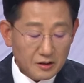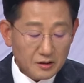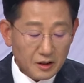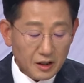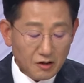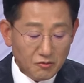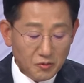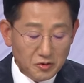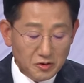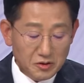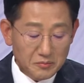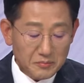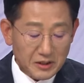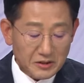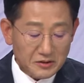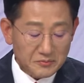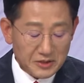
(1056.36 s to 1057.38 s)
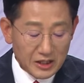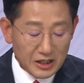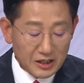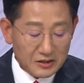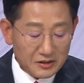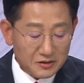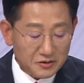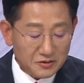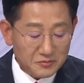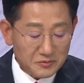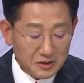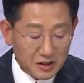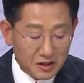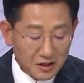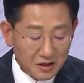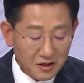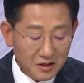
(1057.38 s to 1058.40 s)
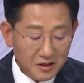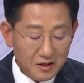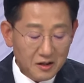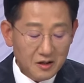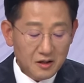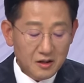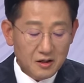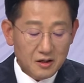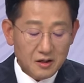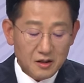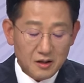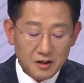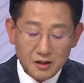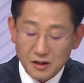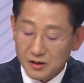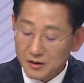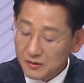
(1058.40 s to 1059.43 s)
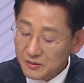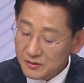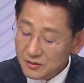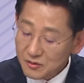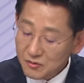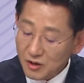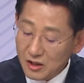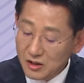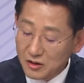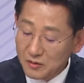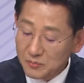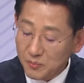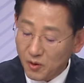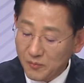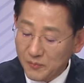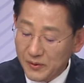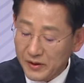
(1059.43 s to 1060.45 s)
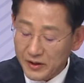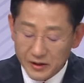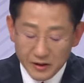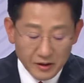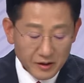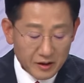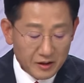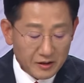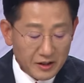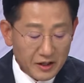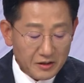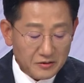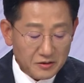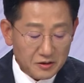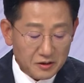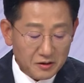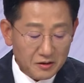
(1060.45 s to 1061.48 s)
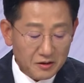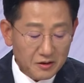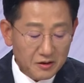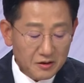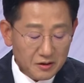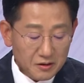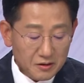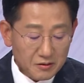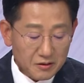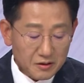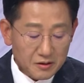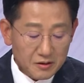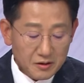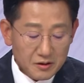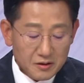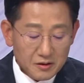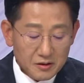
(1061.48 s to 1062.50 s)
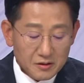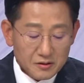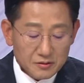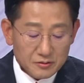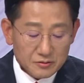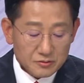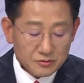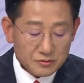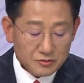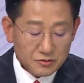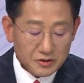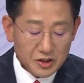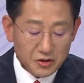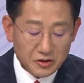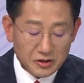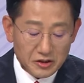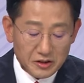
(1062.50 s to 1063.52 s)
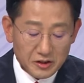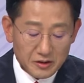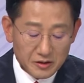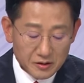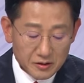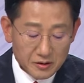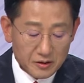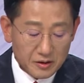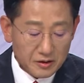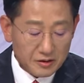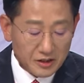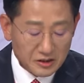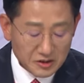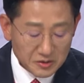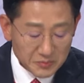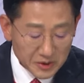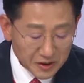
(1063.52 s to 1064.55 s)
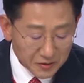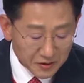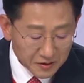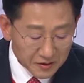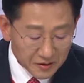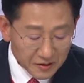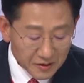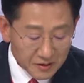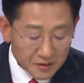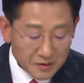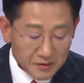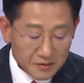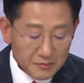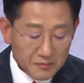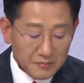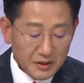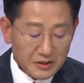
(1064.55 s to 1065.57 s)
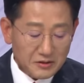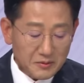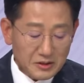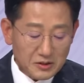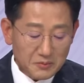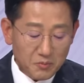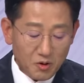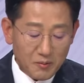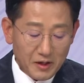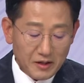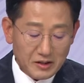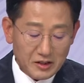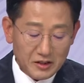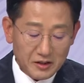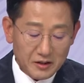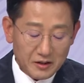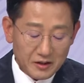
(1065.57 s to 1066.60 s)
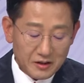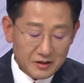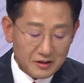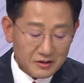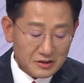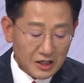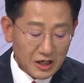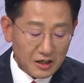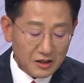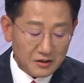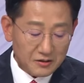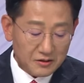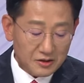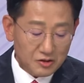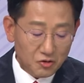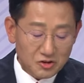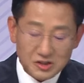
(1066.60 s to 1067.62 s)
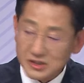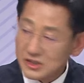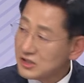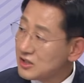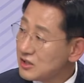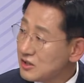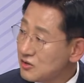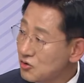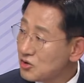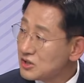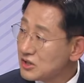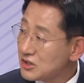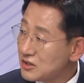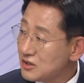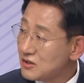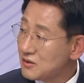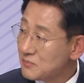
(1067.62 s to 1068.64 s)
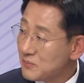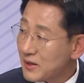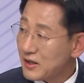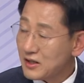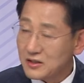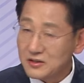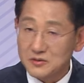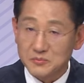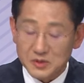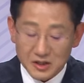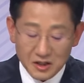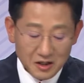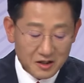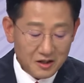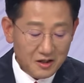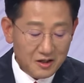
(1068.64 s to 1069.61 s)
강 후보님 말씀 잘 들었습니다. 어, 관련 법에 대해서 어, 국회의원이 되시면 말씀하신 법안이 잘 이루어지시기 이루어지기를 바라겠습니다.